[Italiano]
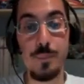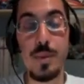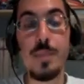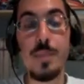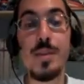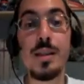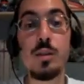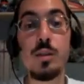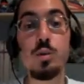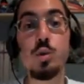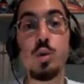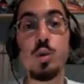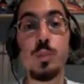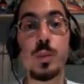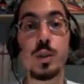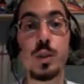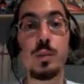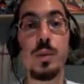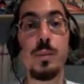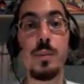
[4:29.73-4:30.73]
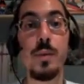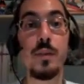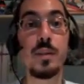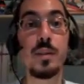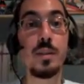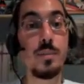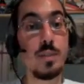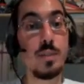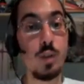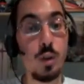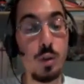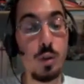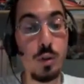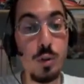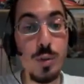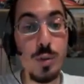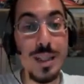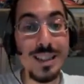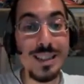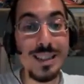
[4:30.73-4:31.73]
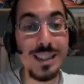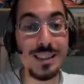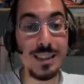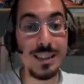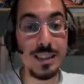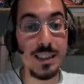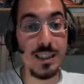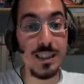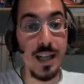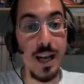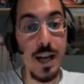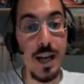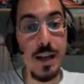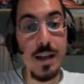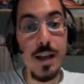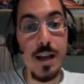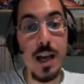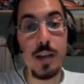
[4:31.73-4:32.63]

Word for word: Per mettere un support beam avete bisogno di un'altezza di 3